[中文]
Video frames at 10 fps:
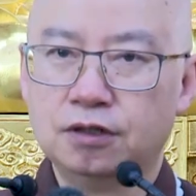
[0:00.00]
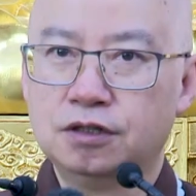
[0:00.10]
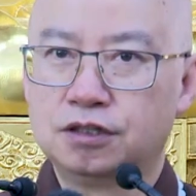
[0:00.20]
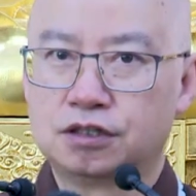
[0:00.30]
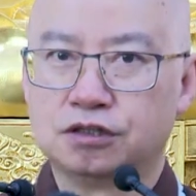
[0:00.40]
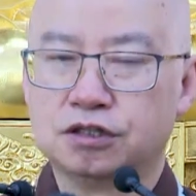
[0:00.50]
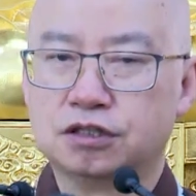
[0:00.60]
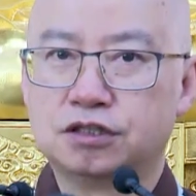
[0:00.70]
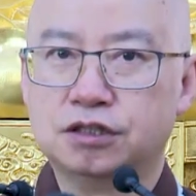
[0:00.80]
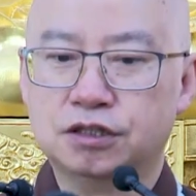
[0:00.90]
这十个
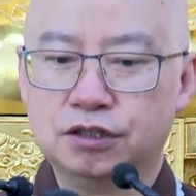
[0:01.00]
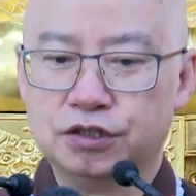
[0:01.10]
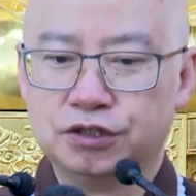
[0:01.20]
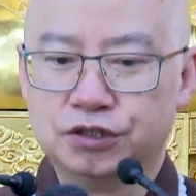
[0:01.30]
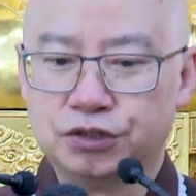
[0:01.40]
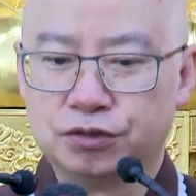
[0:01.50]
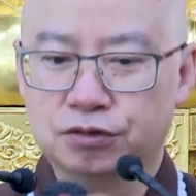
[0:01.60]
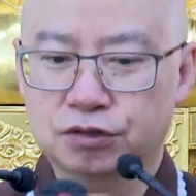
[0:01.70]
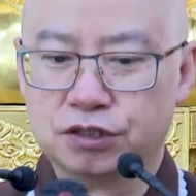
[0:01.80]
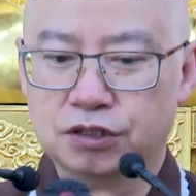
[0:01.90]
字呢，
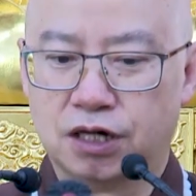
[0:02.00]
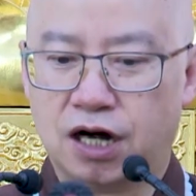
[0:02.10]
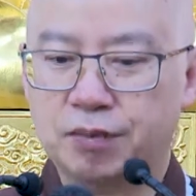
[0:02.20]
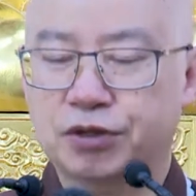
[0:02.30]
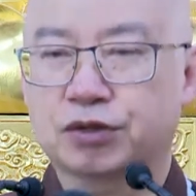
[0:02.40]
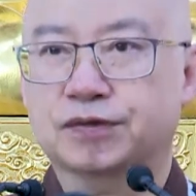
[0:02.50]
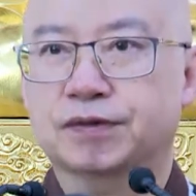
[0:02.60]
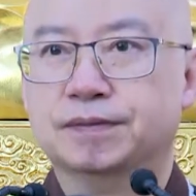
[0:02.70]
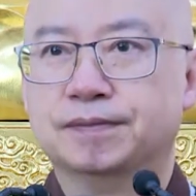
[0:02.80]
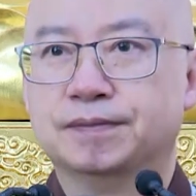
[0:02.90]
就是阿弥陀佛。
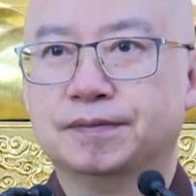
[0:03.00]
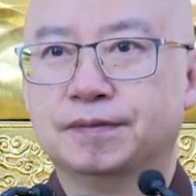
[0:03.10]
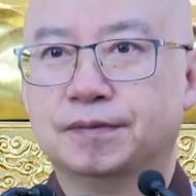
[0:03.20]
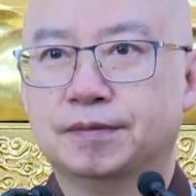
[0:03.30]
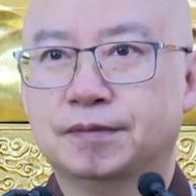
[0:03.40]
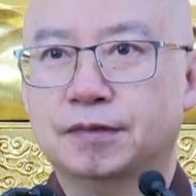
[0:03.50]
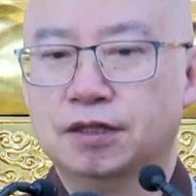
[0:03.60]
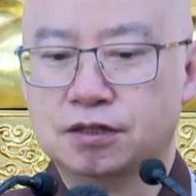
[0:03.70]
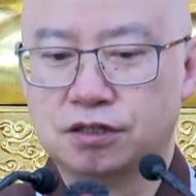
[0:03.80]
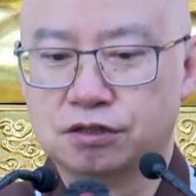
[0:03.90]

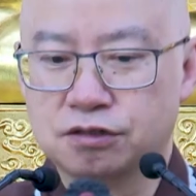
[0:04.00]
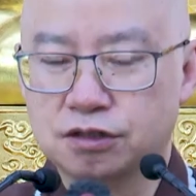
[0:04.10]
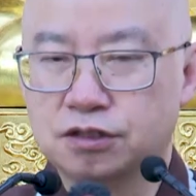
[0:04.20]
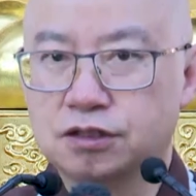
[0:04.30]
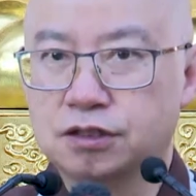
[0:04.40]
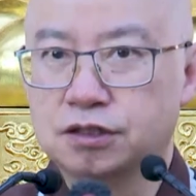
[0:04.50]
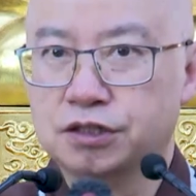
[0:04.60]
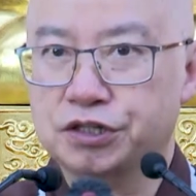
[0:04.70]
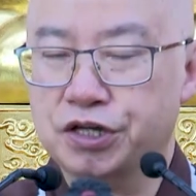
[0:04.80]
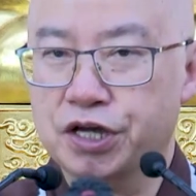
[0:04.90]
这十个字呢，
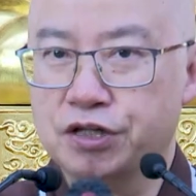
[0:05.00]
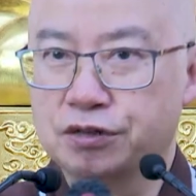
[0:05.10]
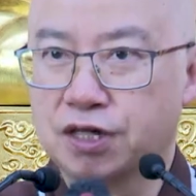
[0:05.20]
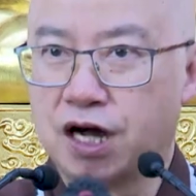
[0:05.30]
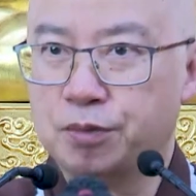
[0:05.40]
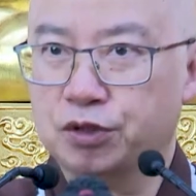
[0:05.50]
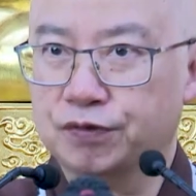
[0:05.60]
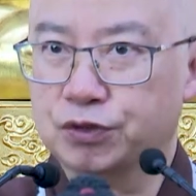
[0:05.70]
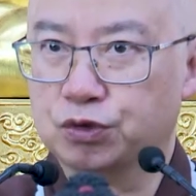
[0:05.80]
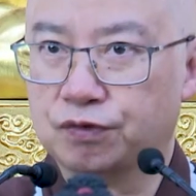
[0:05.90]
也就是阿弥陀
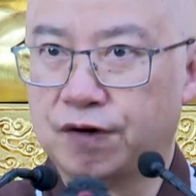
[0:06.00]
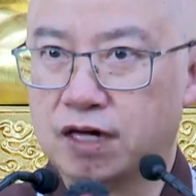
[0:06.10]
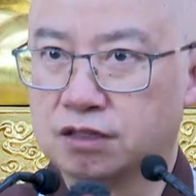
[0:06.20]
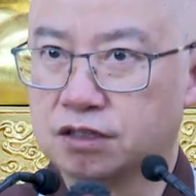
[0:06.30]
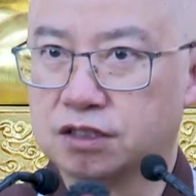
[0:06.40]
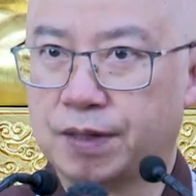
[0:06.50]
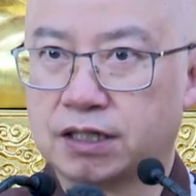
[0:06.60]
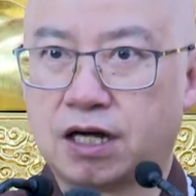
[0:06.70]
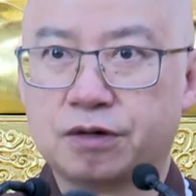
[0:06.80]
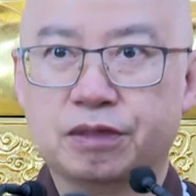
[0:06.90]
佛所发的四十八
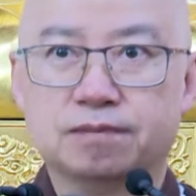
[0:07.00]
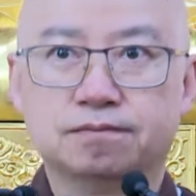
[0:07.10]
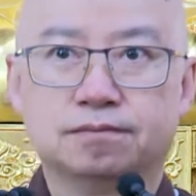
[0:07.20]
大愿。